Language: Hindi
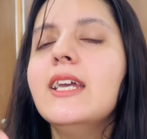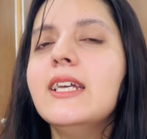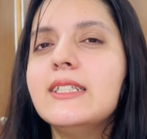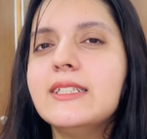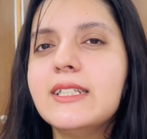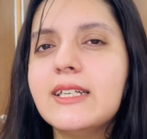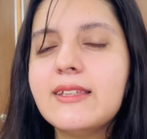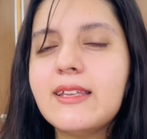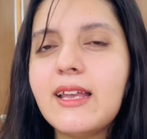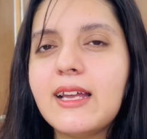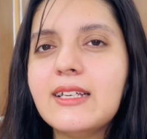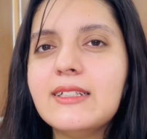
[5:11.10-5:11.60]
ये
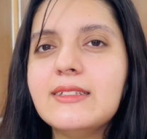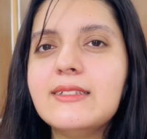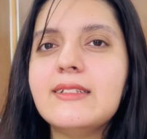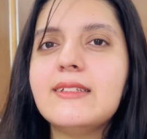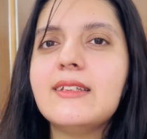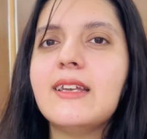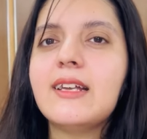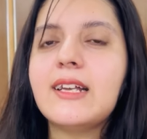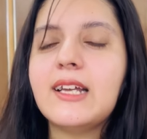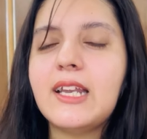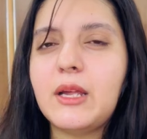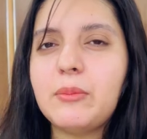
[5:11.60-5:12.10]
सारी चीज़ें
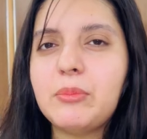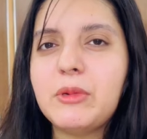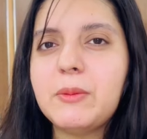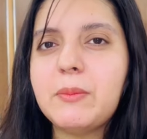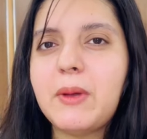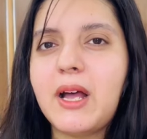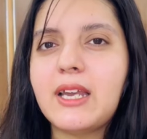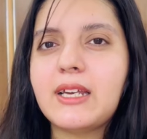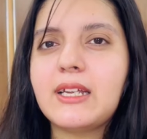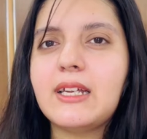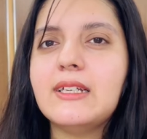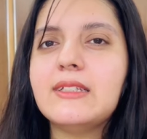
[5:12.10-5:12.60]
अगर आपने
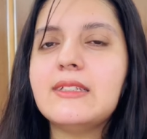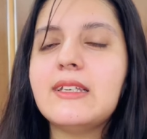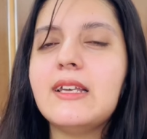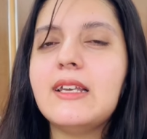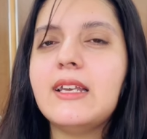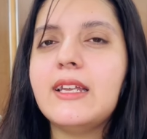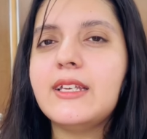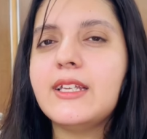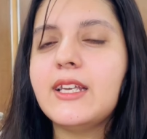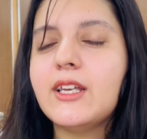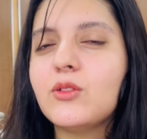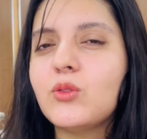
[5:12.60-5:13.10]
मार्केट से
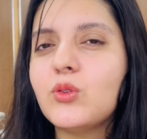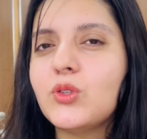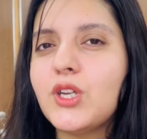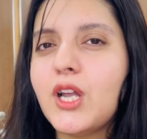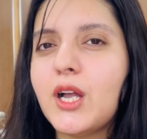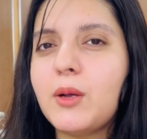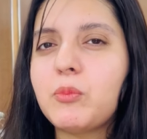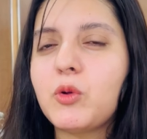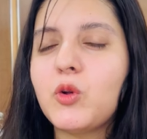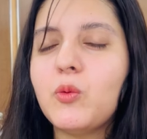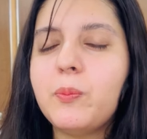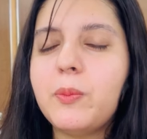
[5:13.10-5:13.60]
लेनी है तो ये
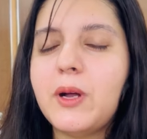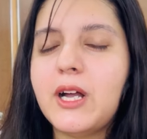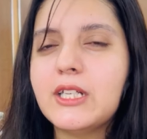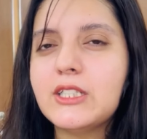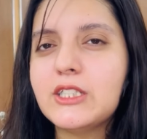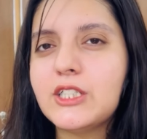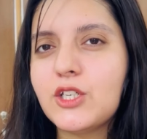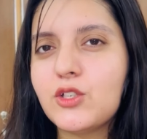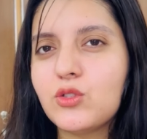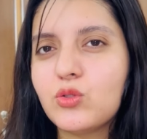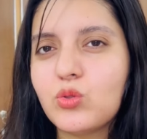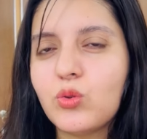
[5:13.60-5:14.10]
आपको पाँच
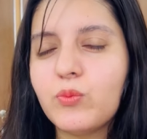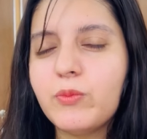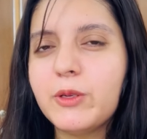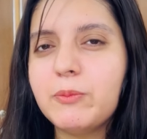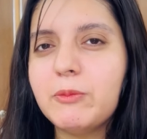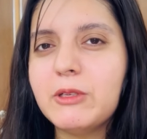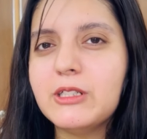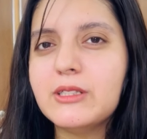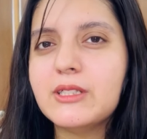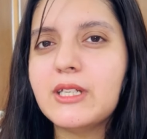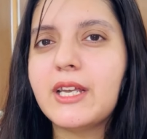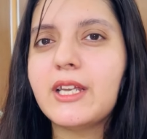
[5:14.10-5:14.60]
छह सौ में
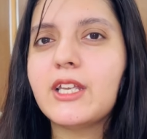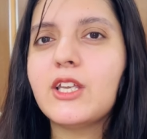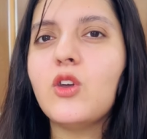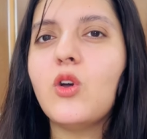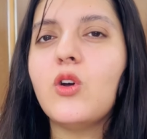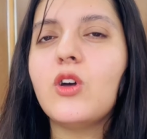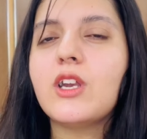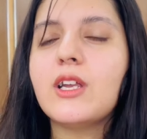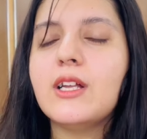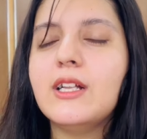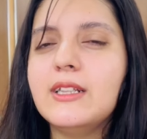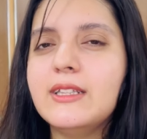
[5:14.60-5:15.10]
मिल जाएंगी
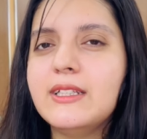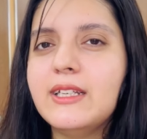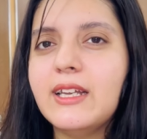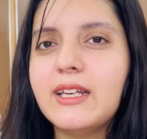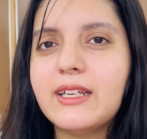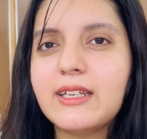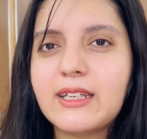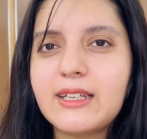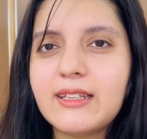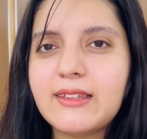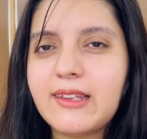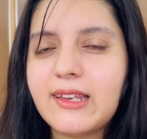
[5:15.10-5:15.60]
और हल्दी हर
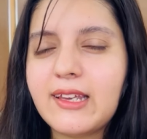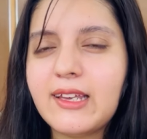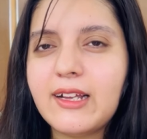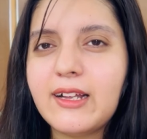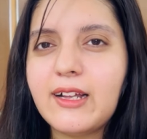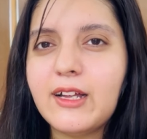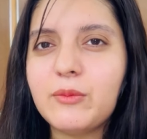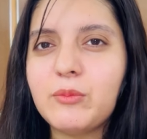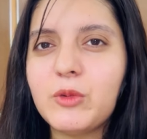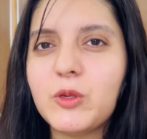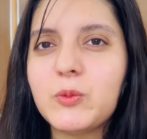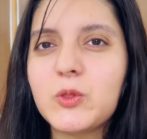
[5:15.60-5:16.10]
किसी के
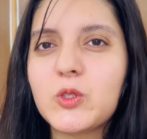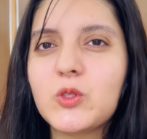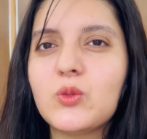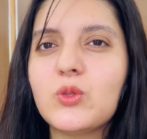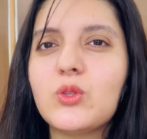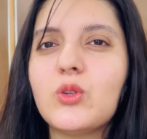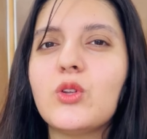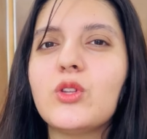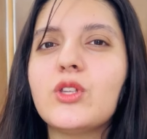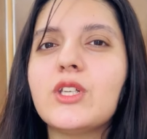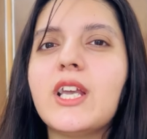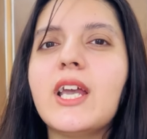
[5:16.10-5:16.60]
घर में मौजूद
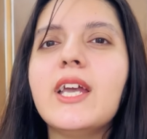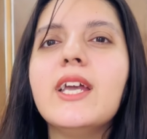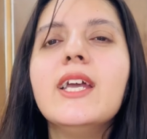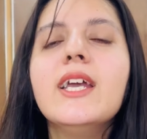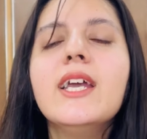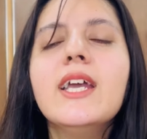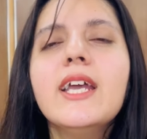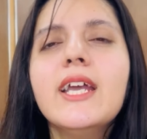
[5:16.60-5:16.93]
होती है